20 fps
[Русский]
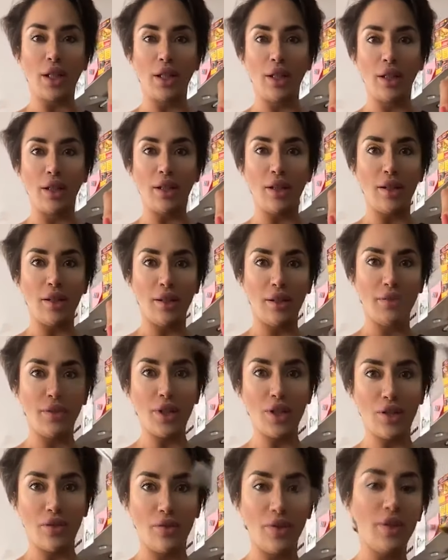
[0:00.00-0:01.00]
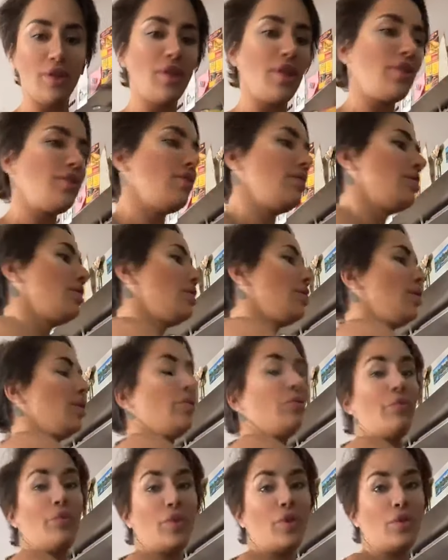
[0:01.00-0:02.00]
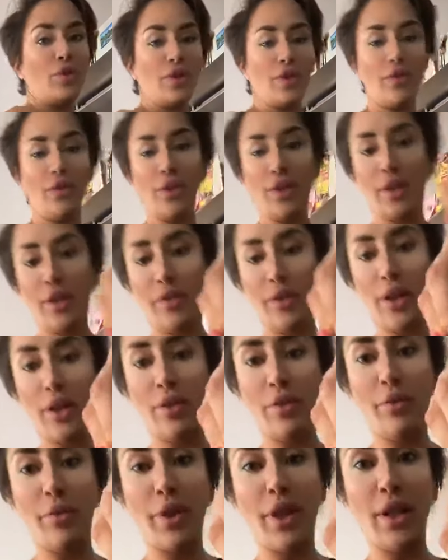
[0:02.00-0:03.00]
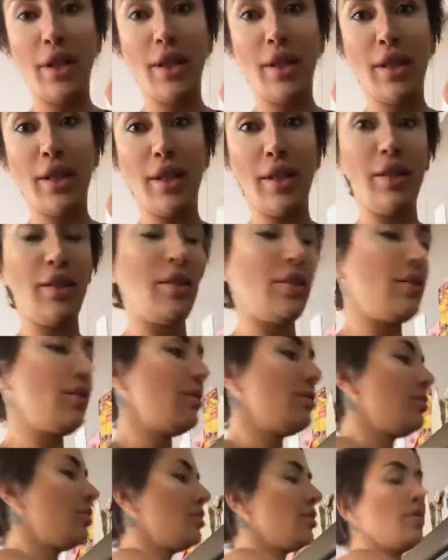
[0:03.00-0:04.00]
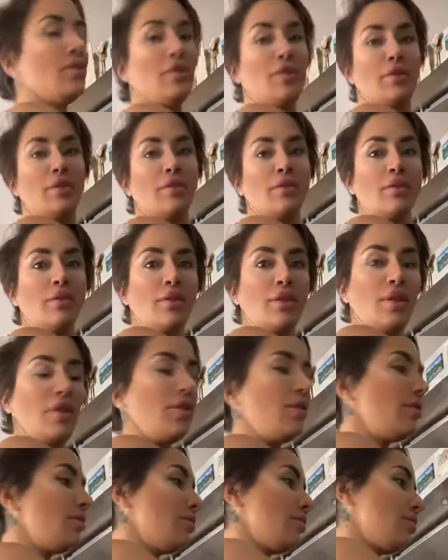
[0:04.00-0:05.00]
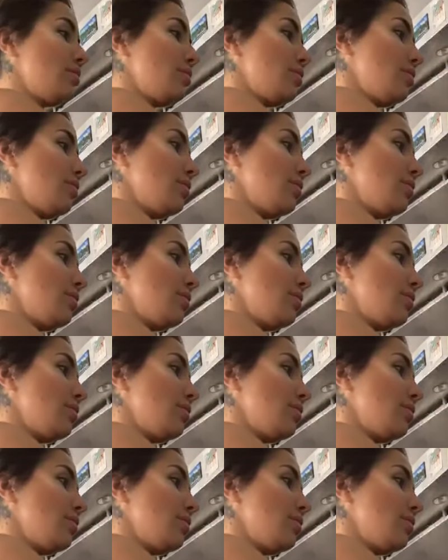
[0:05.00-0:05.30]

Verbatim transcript: вот такая гениальная вещь, вилка. Берете вилкой вот так вот протыкаете и